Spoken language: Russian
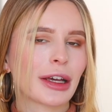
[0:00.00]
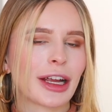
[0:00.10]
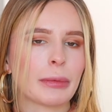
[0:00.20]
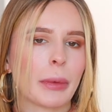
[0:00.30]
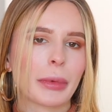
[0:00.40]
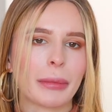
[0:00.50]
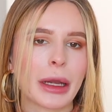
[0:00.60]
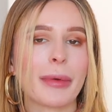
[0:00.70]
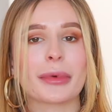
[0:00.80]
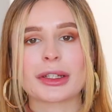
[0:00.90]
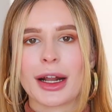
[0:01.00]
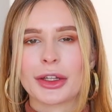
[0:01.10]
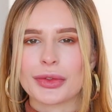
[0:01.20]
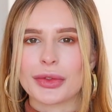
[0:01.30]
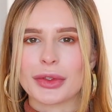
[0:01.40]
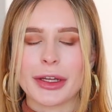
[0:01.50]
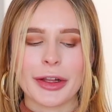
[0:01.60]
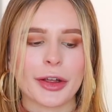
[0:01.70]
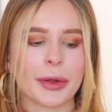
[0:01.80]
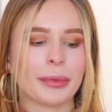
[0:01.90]
какая-либо проблема, мы с радостью
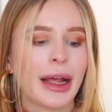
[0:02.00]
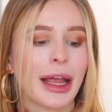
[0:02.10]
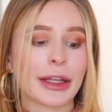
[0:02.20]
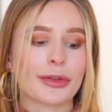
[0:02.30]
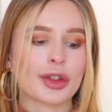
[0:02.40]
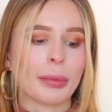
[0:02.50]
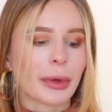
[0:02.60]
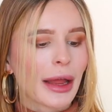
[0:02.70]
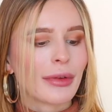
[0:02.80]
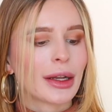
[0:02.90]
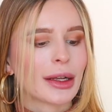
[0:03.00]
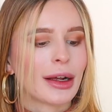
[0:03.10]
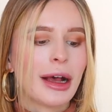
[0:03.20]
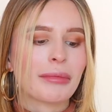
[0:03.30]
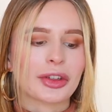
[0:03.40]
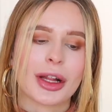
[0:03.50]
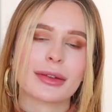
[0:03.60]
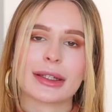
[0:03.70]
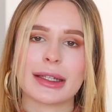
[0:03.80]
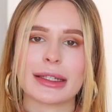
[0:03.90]
сделаем это все правильно.
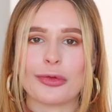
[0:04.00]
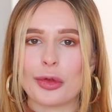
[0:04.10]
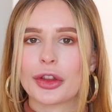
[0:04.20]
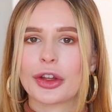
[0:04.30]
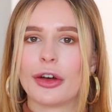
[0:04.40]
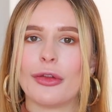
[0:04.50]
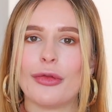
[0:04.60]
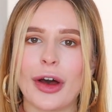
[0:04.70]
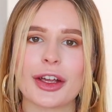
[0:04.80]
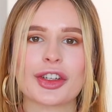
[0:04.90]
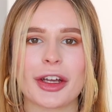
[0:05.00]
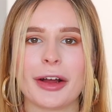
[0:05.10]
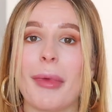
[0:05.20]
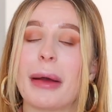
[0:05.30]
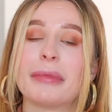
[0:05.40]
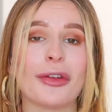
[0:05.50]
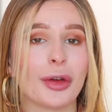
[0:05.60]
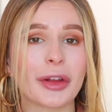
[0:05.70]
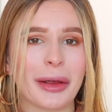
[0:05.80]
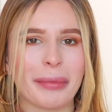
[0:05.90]
Пожалуйста, вот ваша обновленная